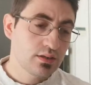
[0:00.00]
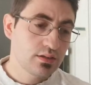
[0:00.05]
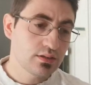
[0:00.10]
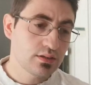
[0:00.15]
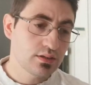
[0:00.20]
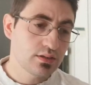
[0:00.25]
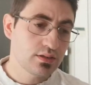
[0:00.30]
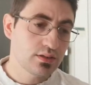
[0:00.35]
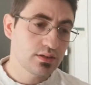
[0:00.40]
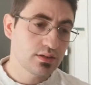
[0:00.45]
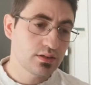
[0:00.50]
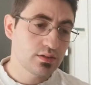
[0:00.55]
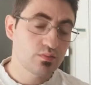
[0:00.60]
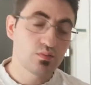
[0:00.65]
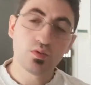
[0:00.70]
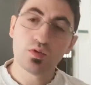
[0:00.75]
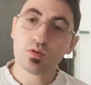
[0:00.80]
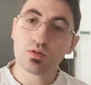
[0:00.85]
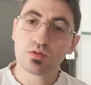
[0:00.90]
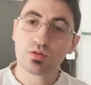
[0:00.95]

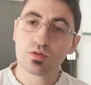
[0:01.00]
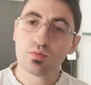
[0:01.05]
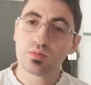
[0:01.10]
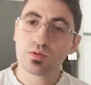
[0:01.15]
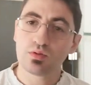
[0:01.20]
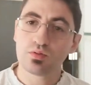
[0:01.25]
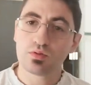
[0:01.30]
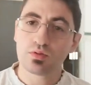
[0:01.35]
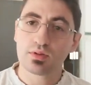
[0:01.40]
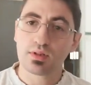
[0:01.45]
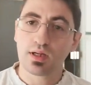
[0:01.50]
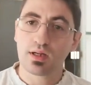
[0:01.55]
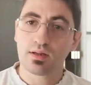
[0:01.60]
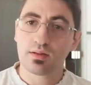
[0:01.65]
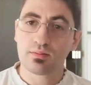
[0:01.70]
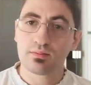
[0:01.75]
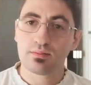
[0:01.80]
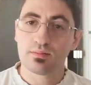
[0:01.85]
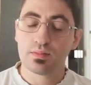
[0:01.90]
molto brutta.